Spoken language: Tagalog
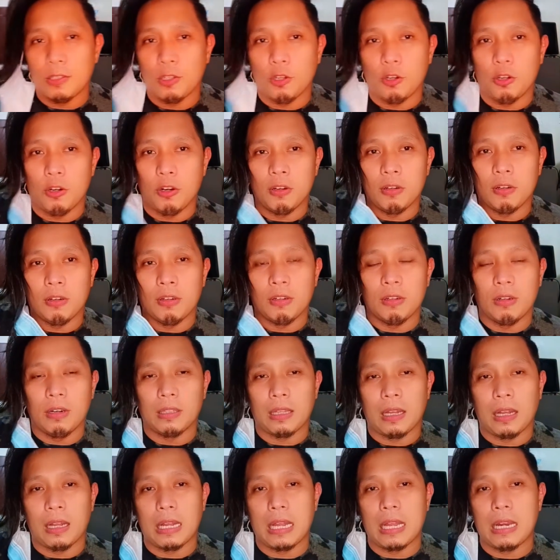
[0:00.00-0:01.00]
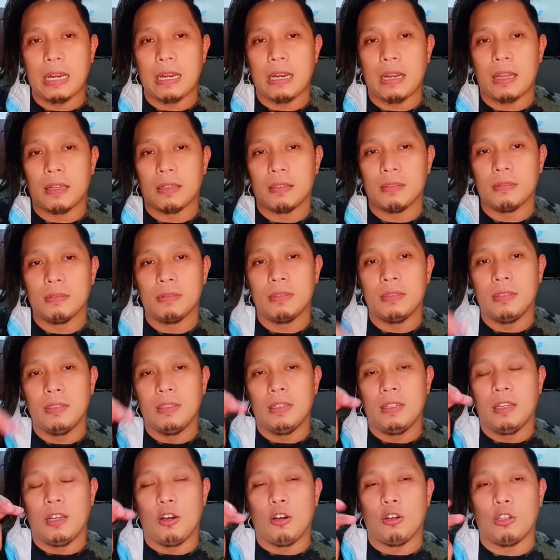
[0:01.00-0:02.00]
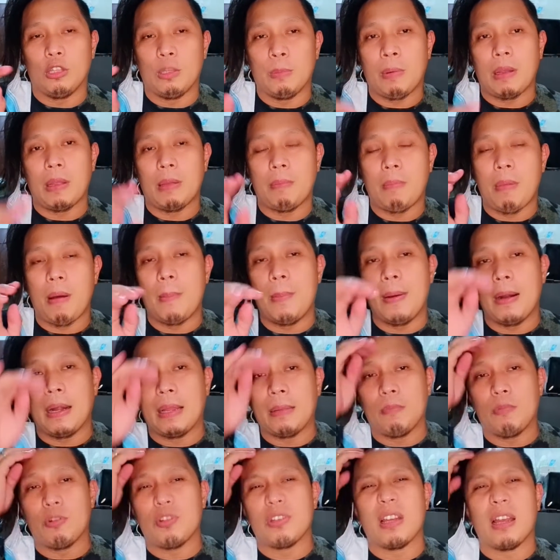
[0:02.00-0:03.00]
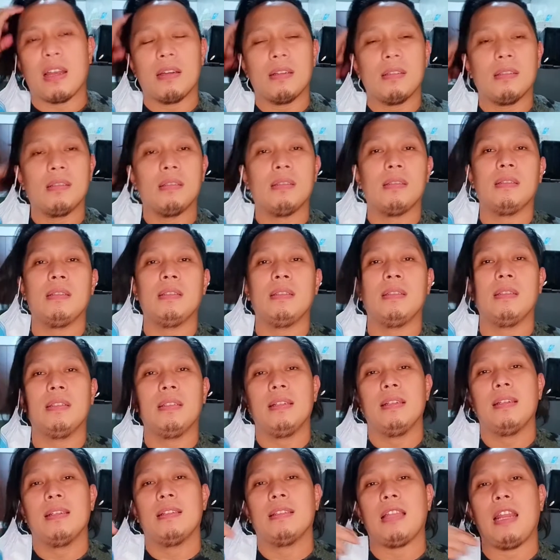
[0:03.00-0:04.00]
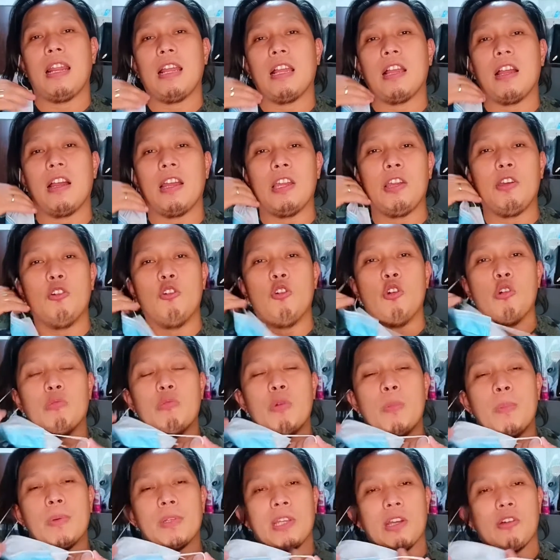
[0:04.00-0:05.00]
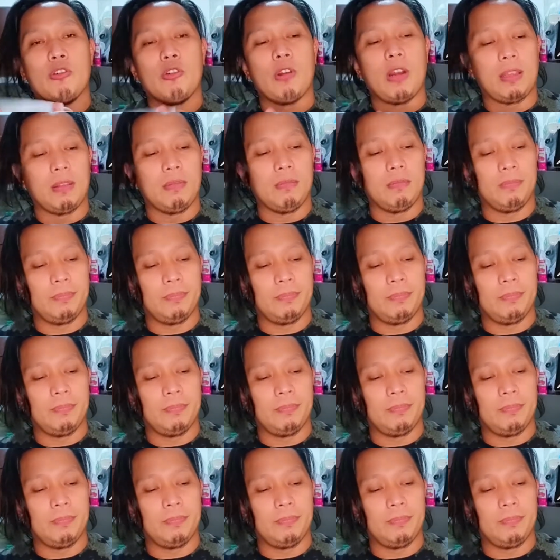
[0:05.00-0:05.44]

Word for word: Yun o, oh, natanggal na. O, di pag ibabalik mo siya, talagang iuhok mo pa siya ulit.